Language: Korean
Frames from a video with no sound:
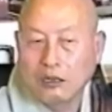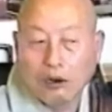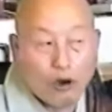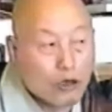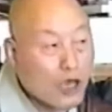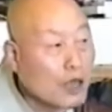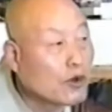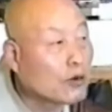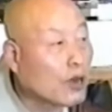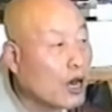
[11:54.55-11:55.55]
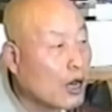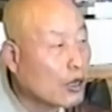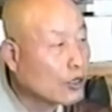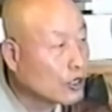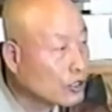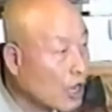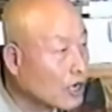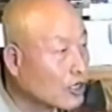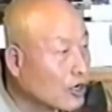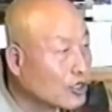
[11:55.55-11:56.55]
어, 나이 먹어봐.
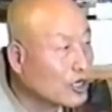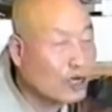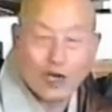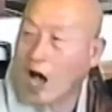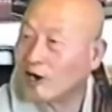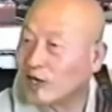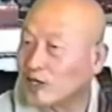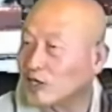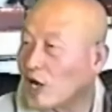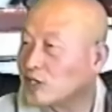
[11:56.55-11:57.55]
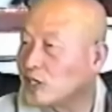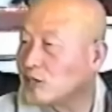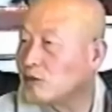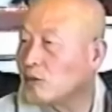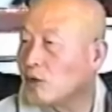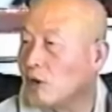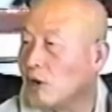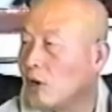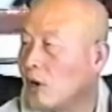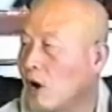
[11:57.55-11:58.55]
이상한 게, 어제, 어제 안그랬더 나이 70이 넘어.
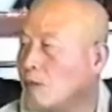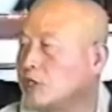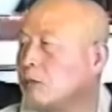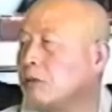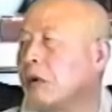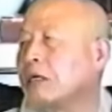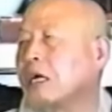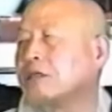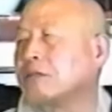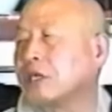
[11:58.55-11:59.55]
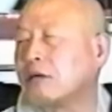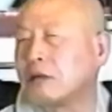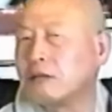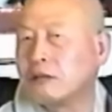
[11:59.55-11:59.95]
아마 침이 많이 가, 침 싸고.